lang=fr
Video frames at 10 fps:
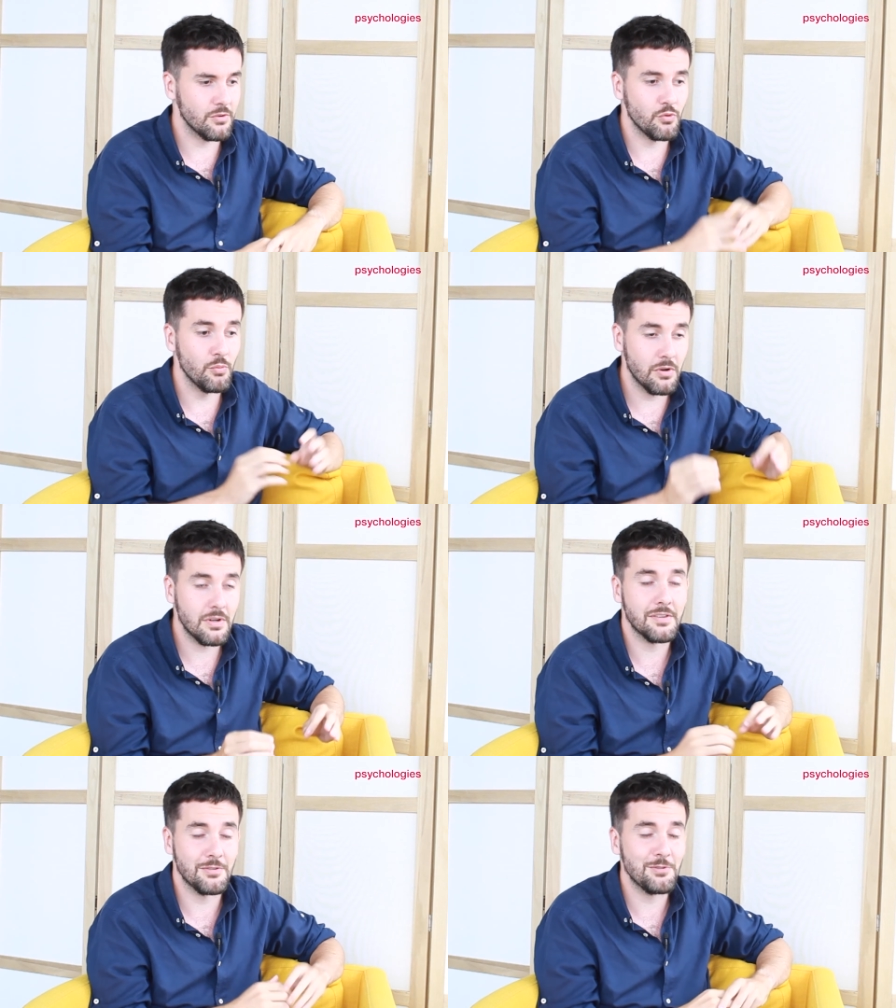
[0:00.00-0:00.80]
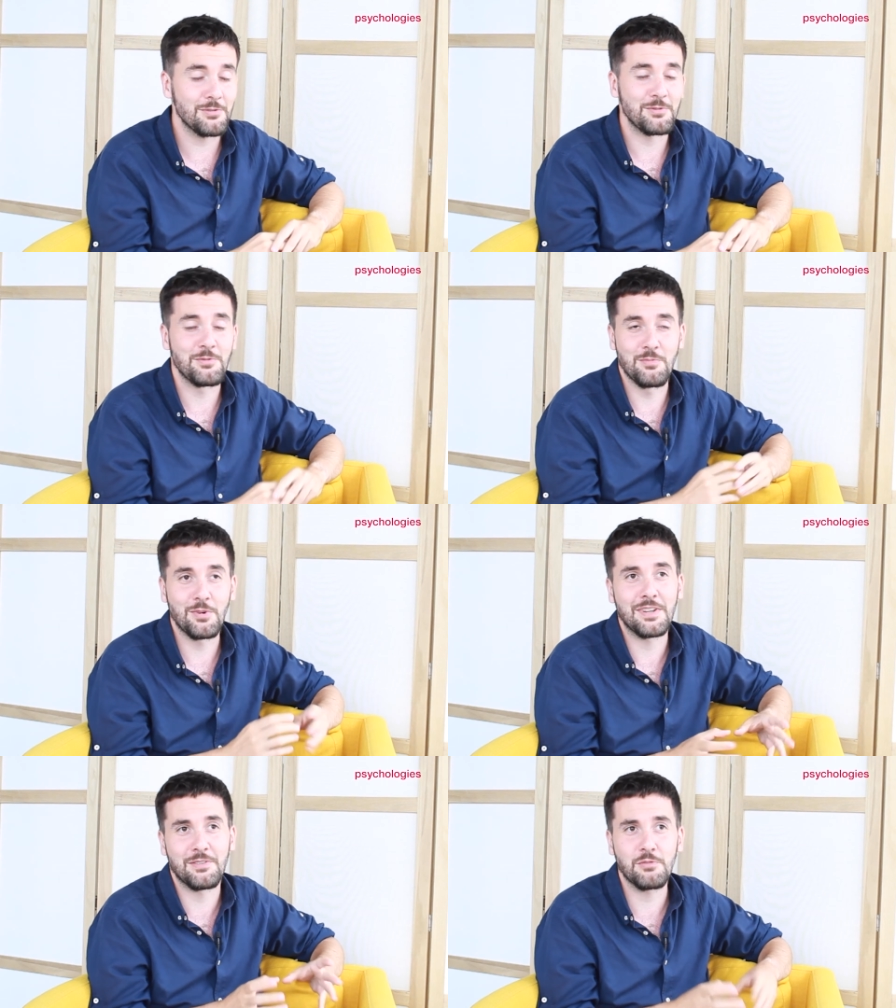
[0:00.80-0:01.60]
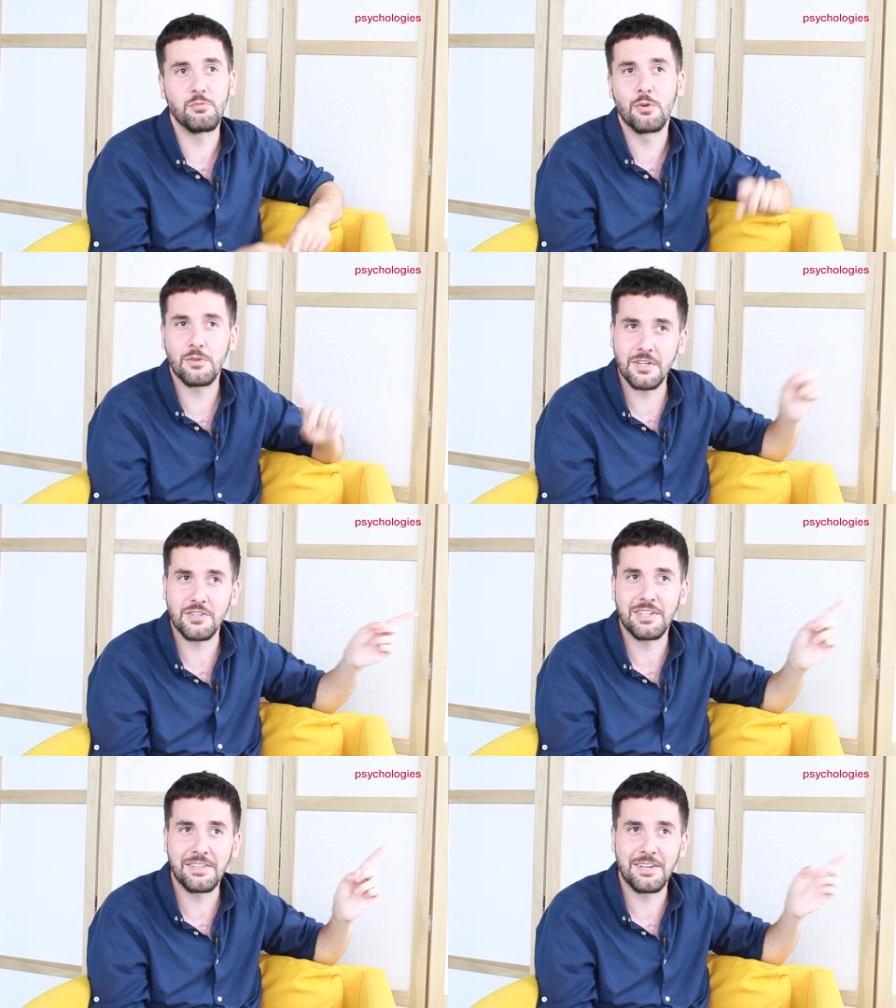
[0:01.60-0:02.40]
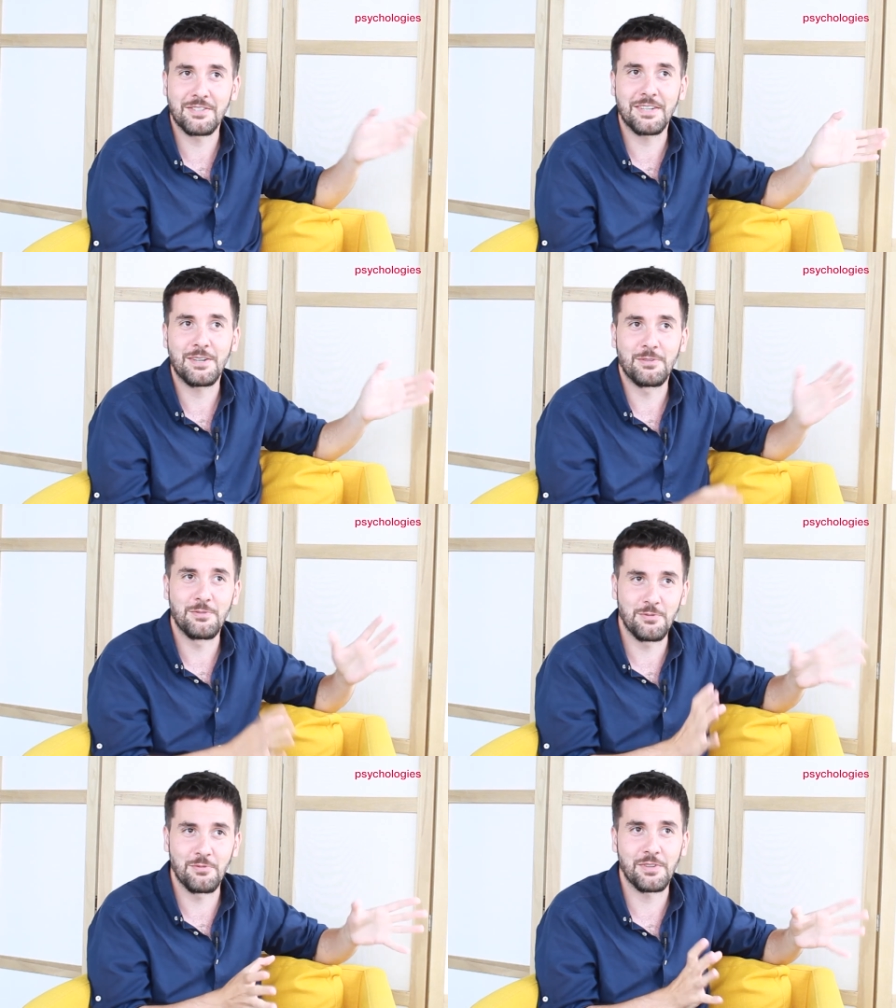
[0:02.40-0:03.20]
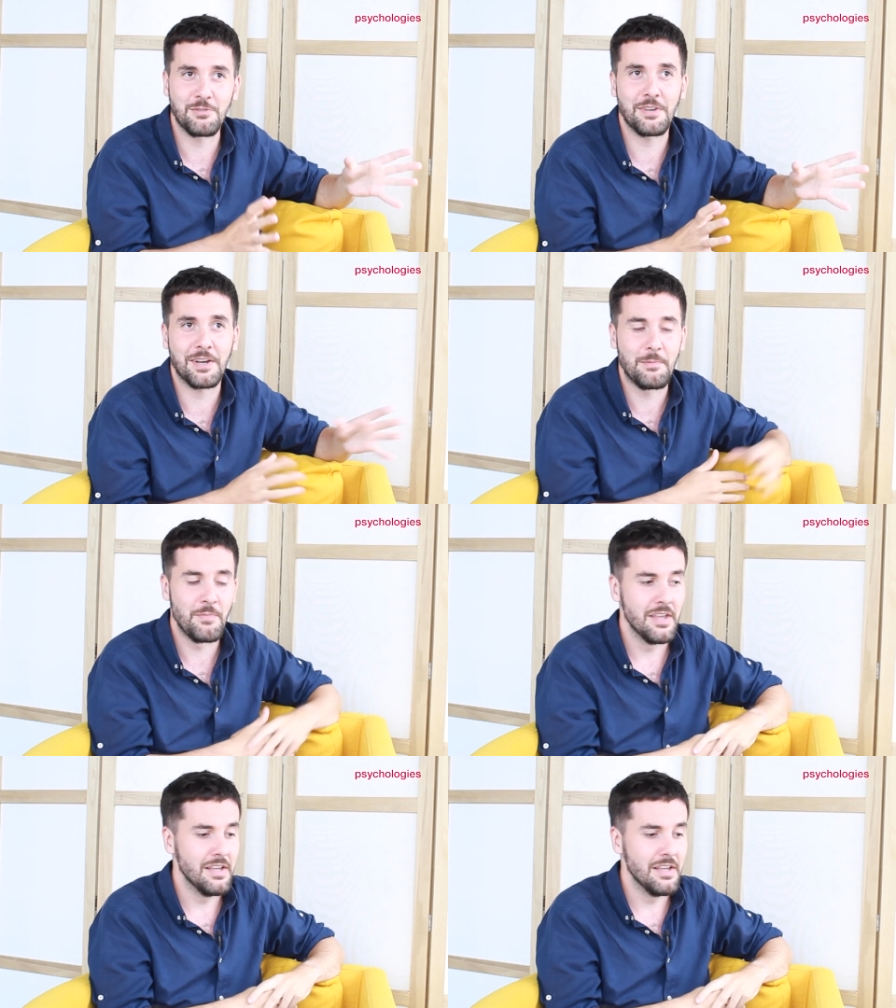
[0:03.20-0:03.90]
Quand on prend l'essence, on prend de l'essence pour recharger le trajet qu'on vient de faire.